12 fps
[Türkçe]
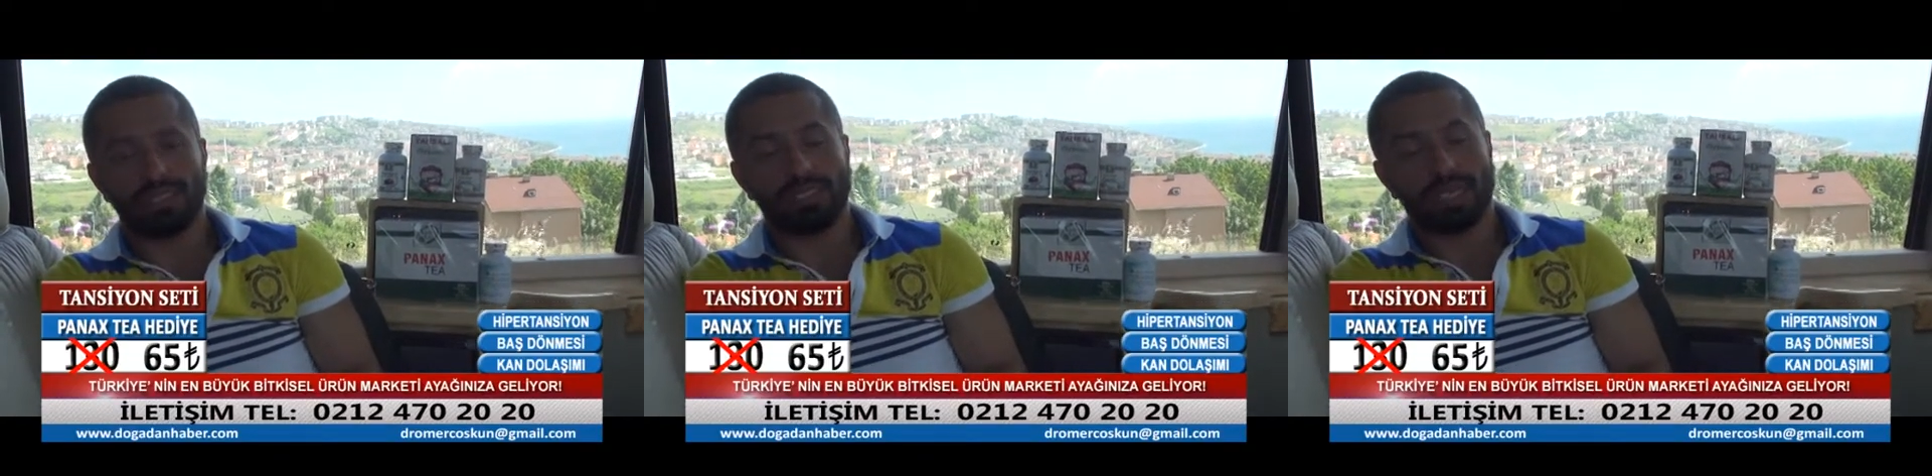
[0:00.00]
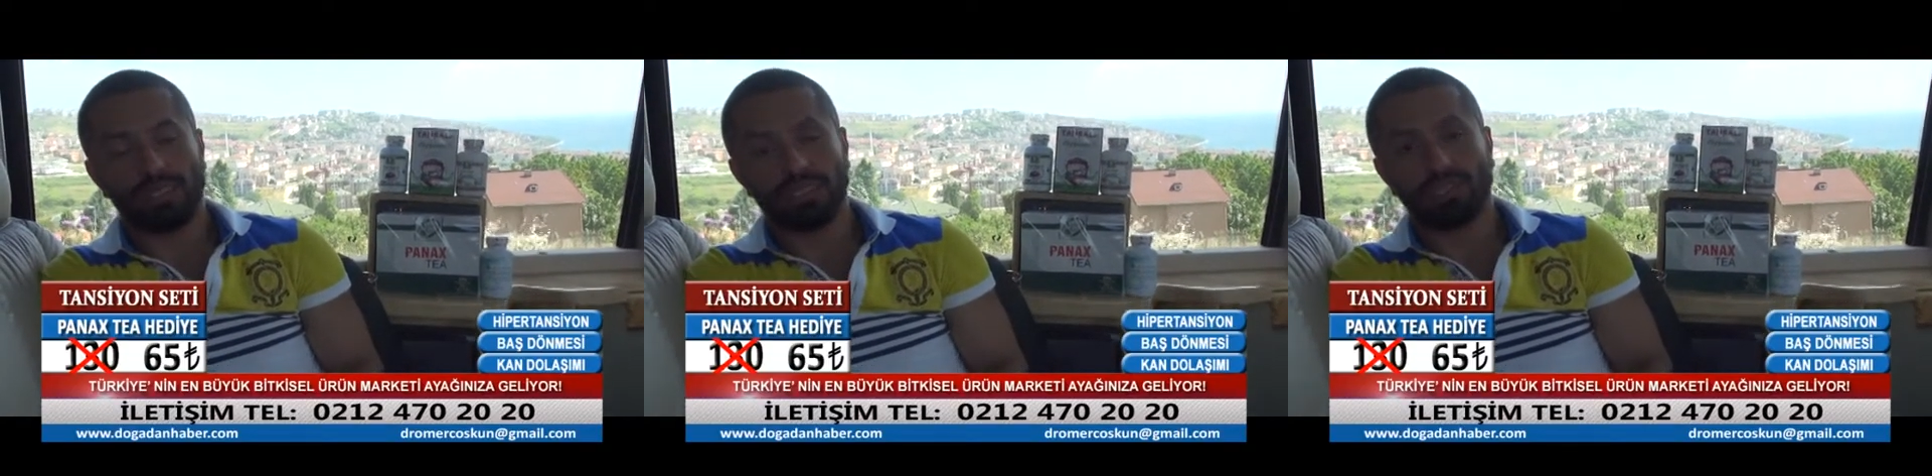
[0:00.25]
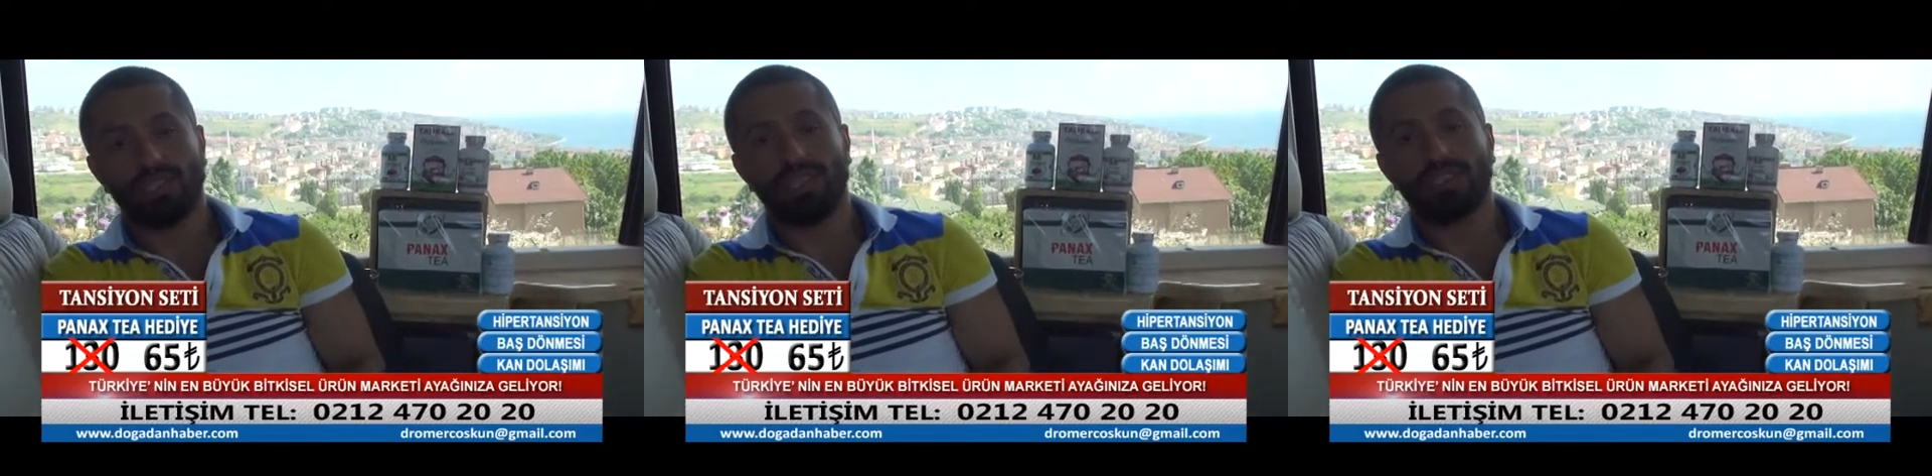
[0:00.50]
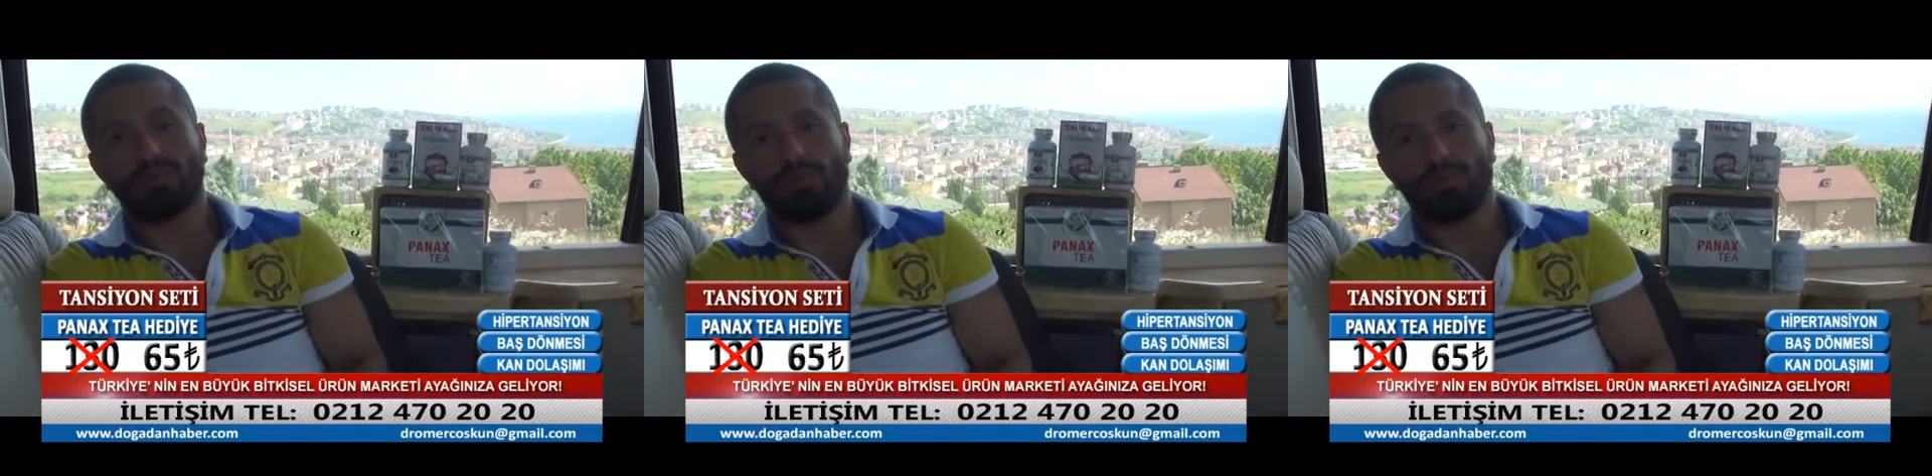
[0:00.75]
insanların
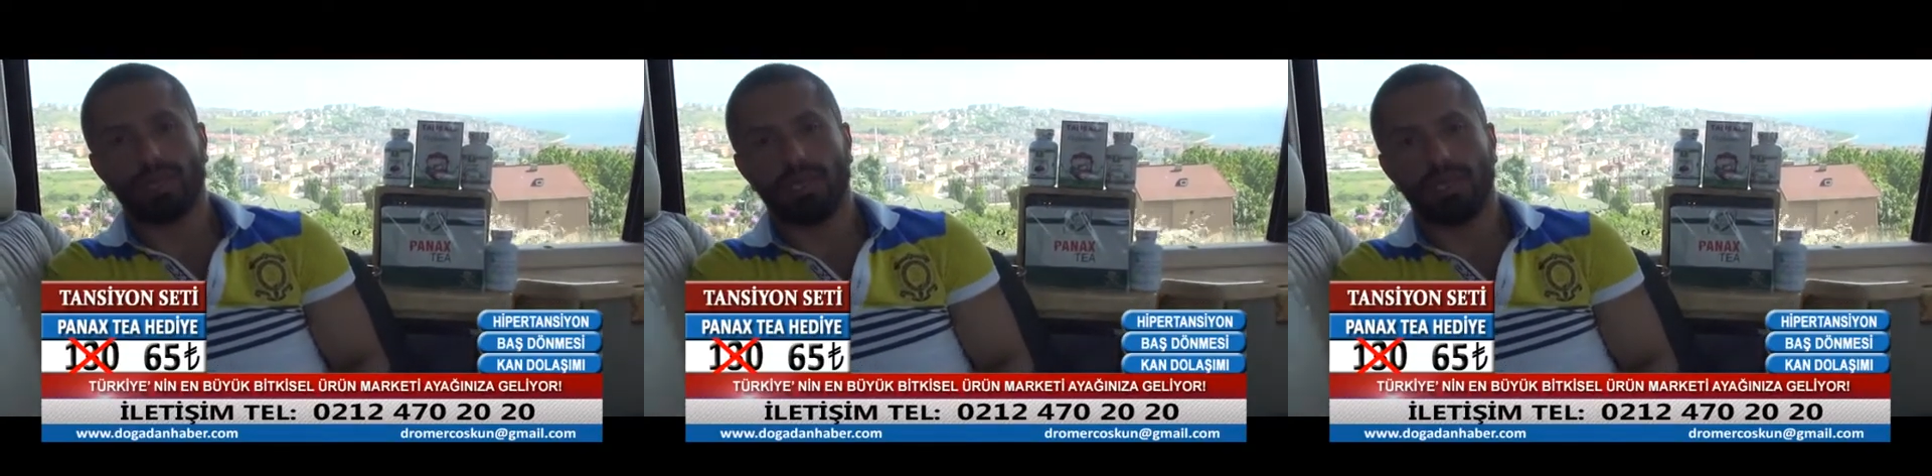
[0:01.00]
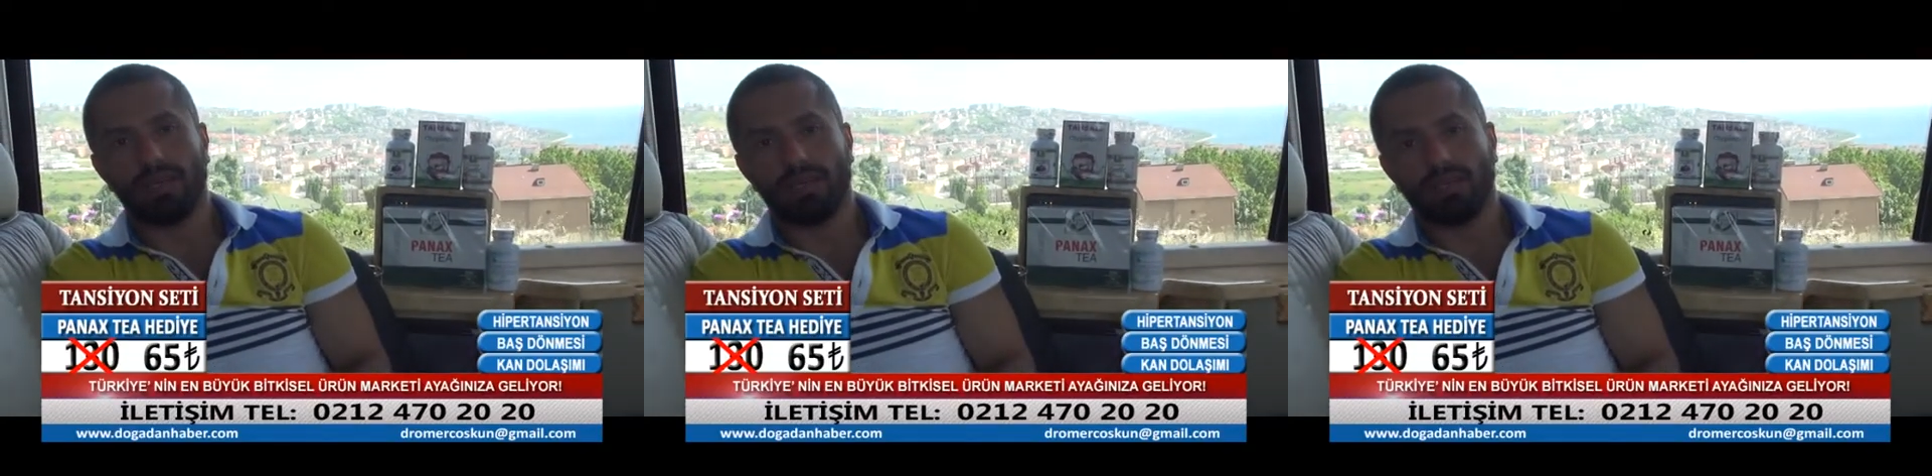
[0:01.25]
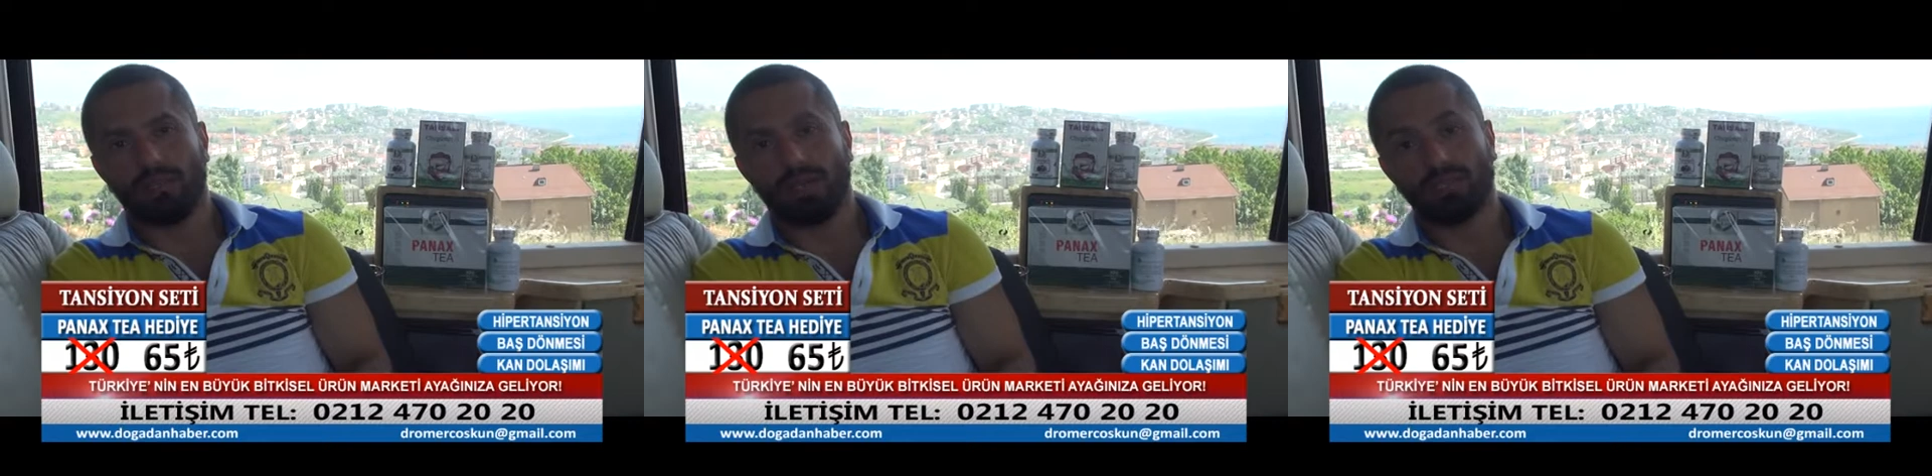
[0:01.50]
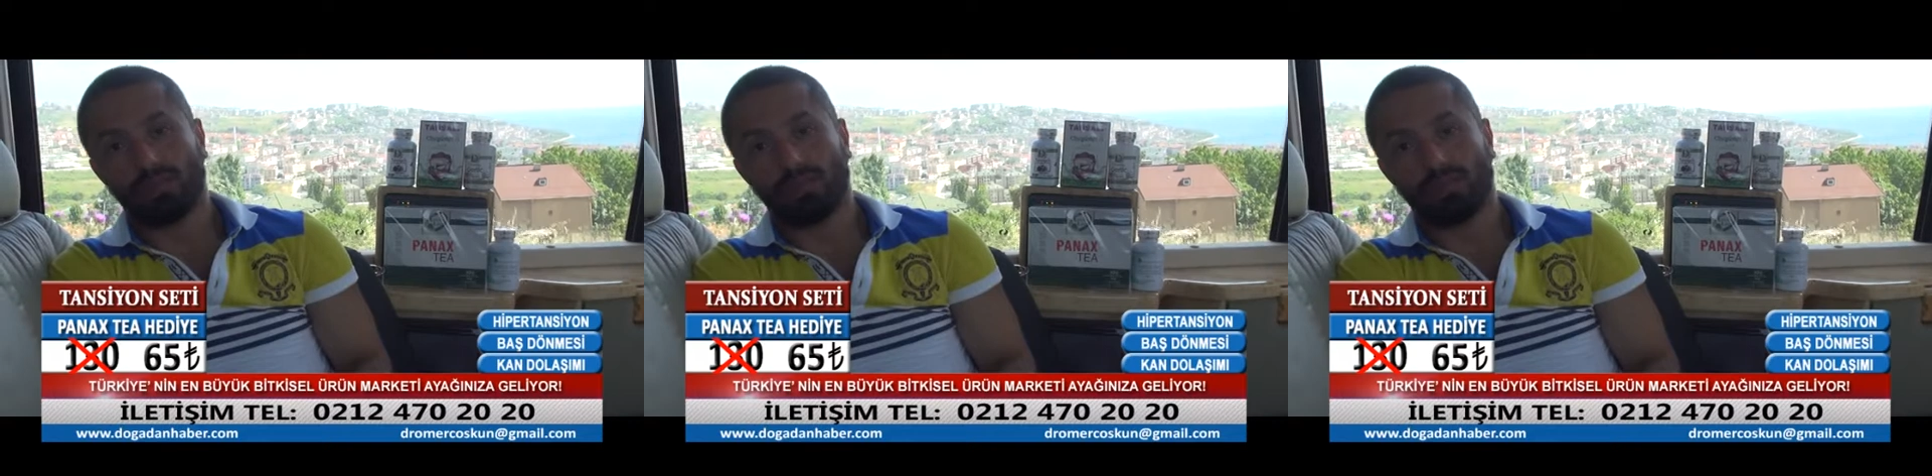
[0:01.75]
çilesi olmaya baş